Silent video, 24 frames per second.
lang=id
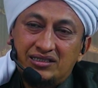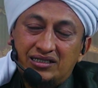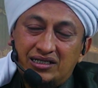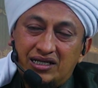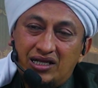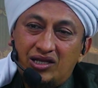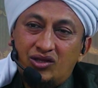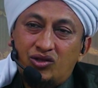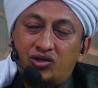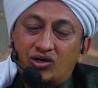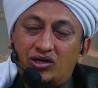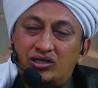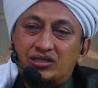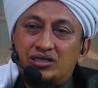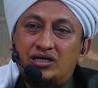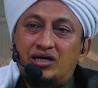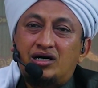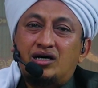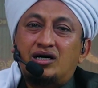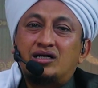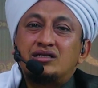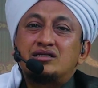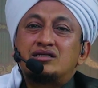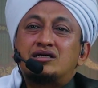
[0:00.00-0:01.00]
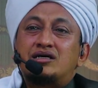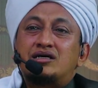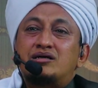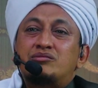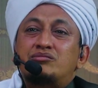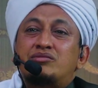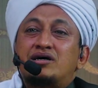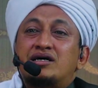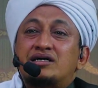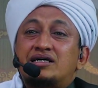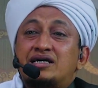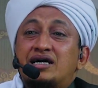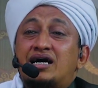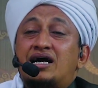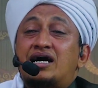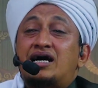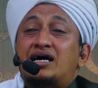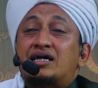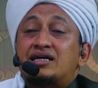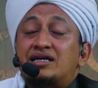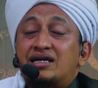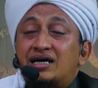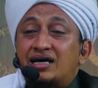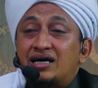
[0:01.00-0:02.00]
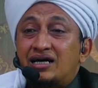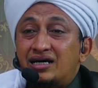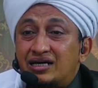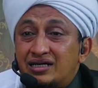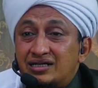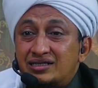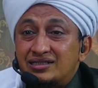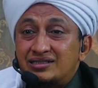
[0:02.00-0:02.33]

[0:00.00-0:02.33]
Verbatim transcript: Ridhonya Allah bagi anak